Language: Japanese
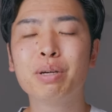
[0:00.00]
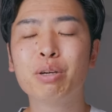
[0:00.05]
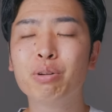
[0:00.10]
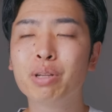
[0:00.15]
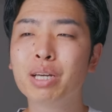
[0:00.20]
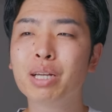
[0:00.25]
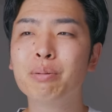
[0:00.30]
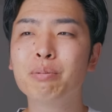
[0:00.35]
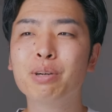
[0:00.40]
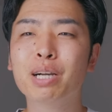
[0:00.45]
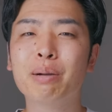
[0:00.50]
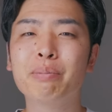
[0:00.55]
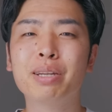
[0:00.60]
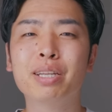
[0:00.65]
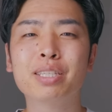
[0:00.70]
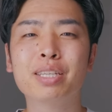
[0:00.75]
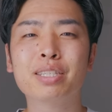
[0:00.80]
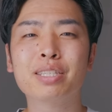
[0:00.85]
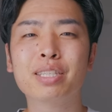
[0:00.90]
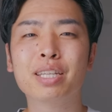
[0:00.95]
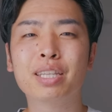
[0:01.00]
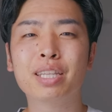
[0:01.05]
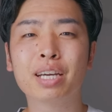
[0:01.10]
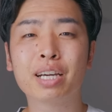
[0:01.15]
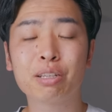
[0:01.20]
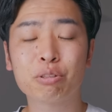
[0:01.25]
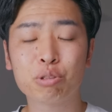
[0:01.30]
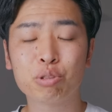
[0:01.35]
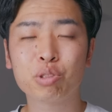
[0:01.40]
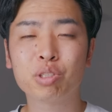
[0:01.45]
まあ、これからもカメラ雑談な
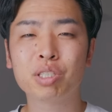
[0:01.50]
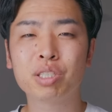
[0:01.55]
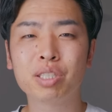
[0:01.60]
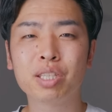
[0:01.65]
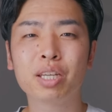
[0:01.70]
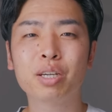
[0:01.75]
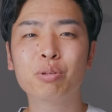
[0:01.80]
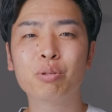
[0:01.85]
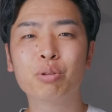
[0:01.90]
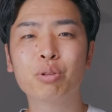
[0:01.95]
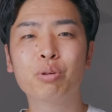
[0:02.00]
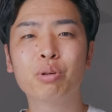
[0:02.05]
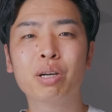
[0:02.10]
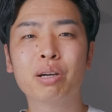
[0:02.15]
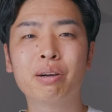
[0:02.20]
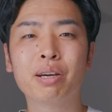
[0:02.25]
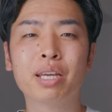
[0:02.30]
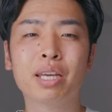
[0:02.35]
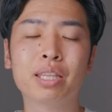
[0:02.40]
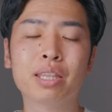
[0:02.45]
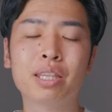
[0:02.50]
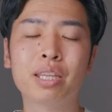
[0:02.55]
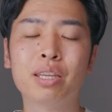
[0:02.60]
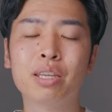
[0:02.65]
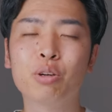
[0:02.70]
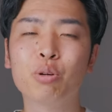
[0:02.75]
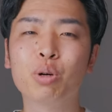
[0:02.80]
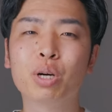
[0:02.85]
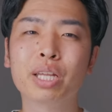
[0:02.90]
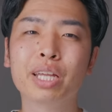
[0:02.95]
んか中心にね、この動画やって
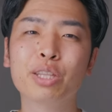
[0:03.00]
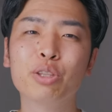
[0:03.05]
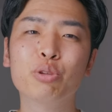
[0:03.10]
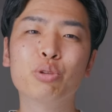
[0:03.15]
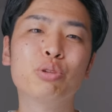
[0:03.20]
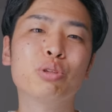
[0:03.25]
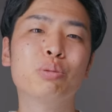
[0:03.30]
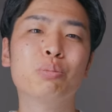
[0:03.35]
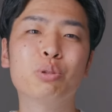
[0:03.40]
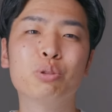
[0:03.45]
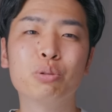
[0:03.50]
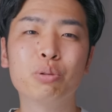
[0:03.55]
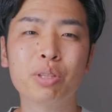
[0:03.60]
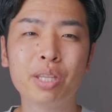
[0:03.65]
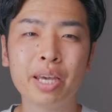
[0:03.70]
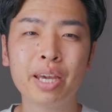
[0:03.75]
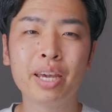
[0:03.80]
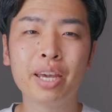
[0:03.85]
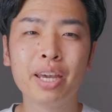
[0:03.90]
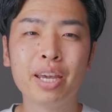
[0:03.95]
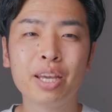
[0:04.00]
いこうかなというふうに思うので、